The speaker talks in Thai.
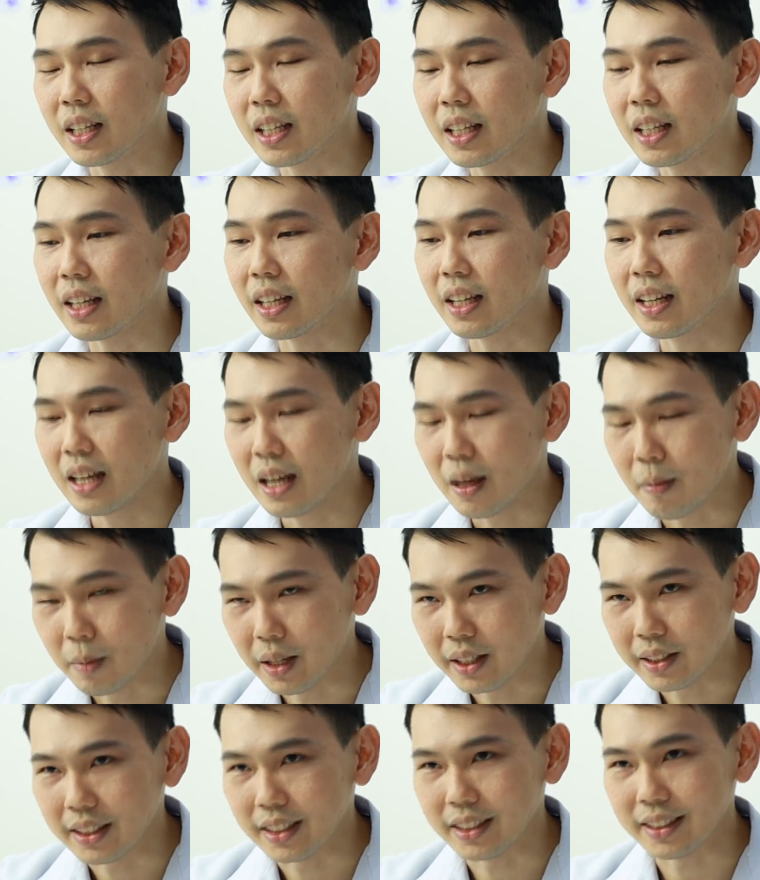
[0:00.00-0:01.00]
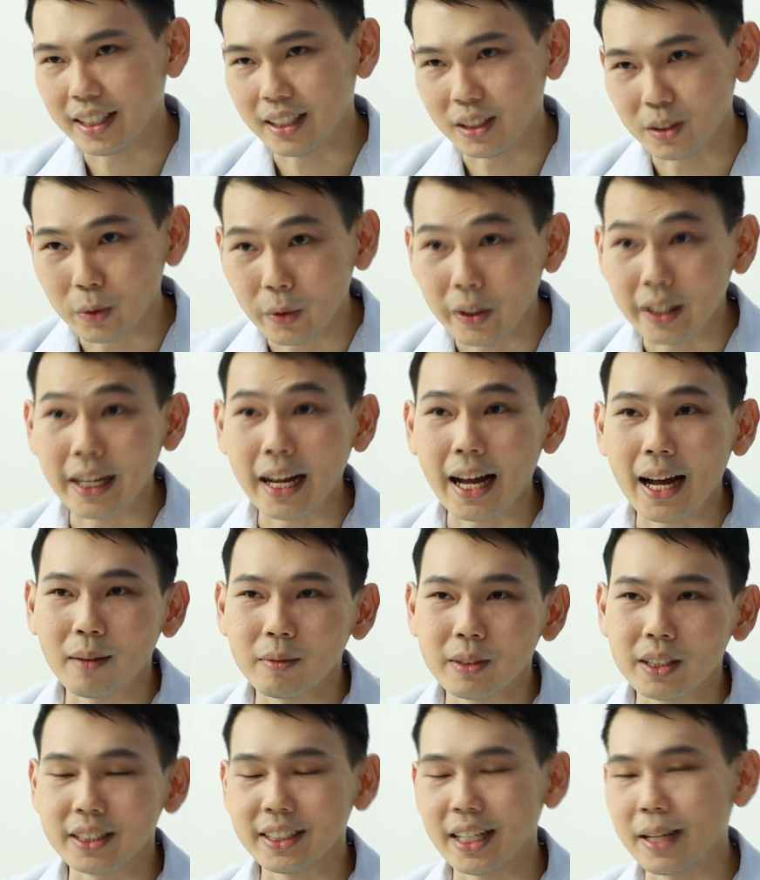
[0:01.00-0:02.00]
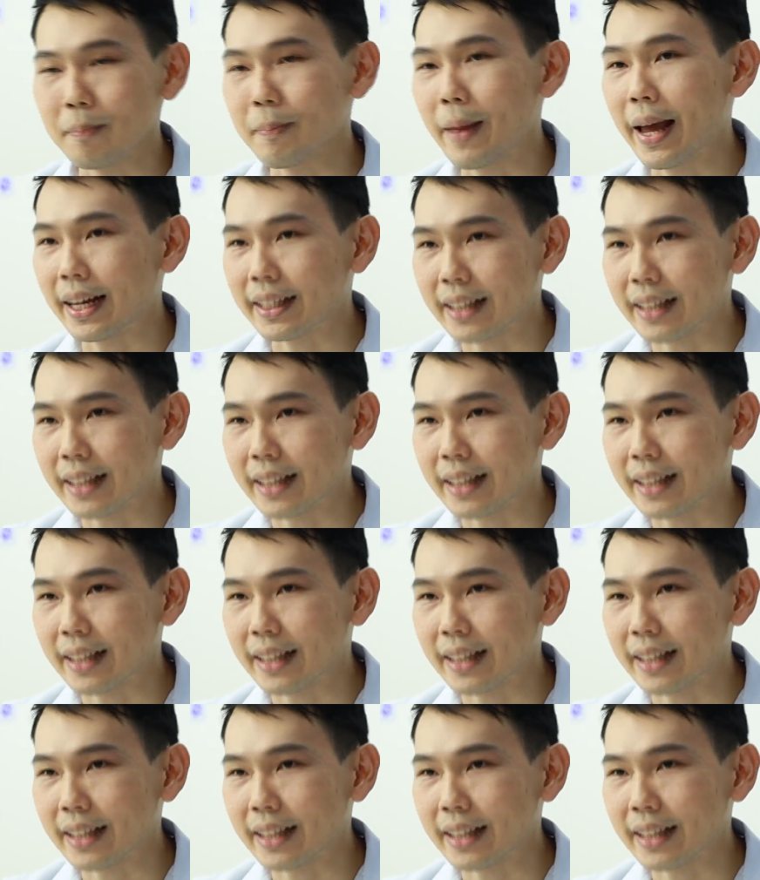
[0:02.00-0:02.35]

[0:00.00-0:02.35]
ที่มีสีสันสวยงามสีสันแตก